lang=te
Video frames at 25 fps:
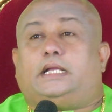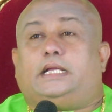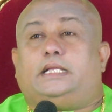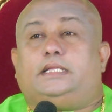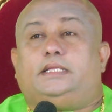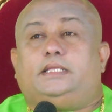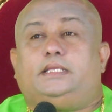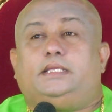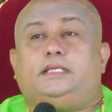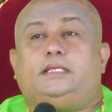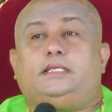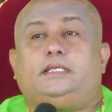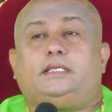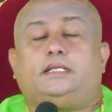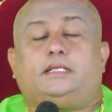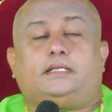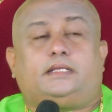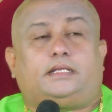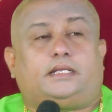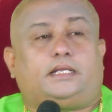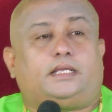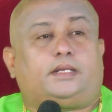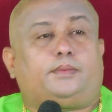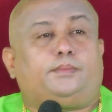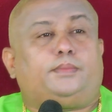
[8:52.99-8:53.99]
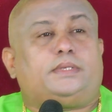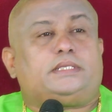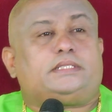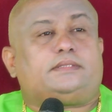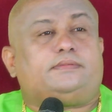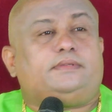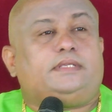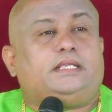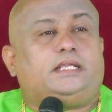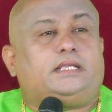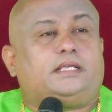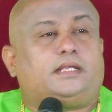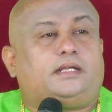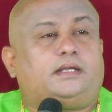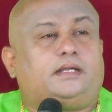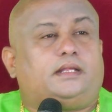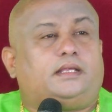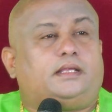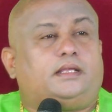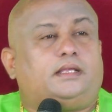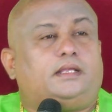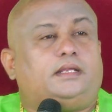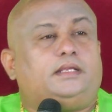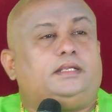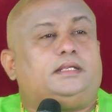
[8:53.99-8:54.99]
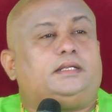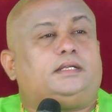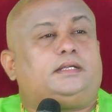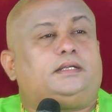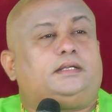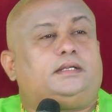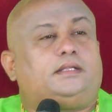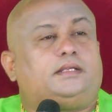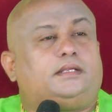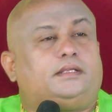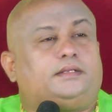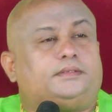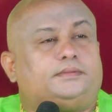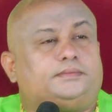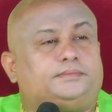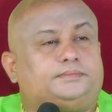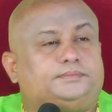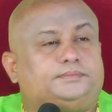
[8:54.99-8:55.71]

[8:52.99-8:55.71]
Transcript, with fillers: అది కర్మ స్వీకరణ అని అంటారు